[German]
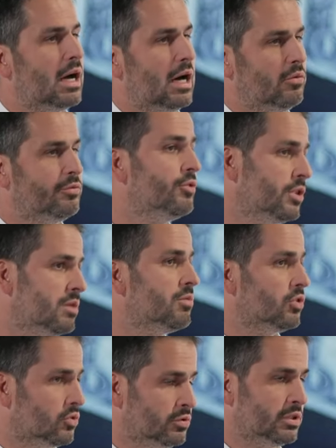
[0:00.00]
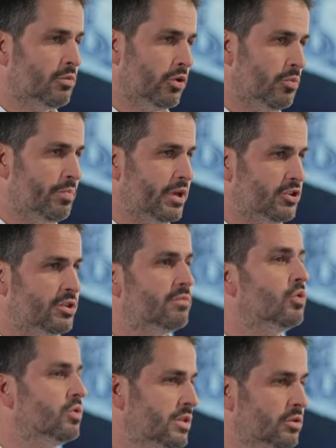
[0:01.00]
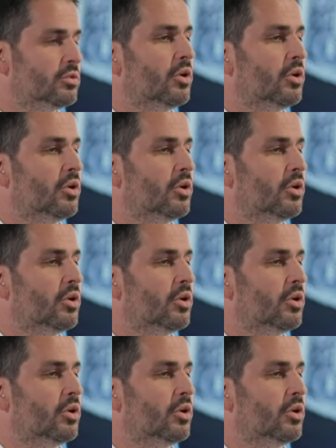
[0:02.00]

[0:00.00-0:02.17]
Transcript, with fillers: und würden immer noch unter dem europäischen Niveau sein